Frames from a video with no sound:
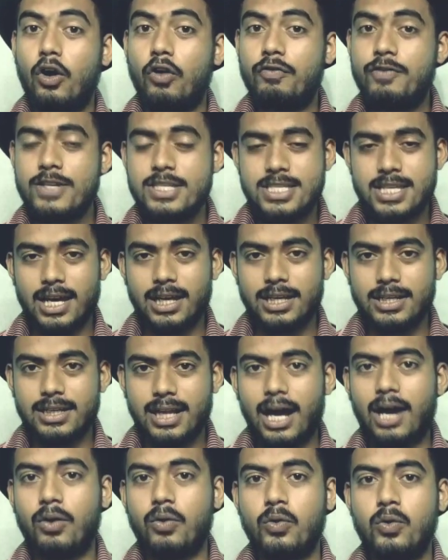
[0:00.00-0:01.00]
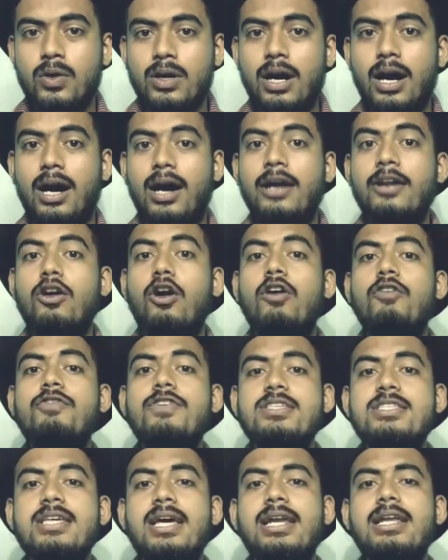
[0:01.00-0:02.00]
ऑफिशियली ना हो
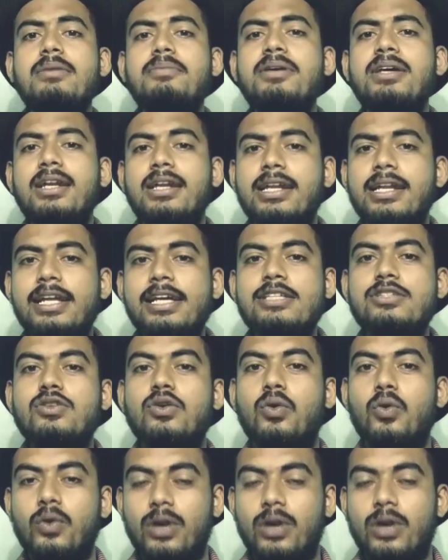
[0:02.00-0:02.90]
अनऑफिशियली भी रिलीज़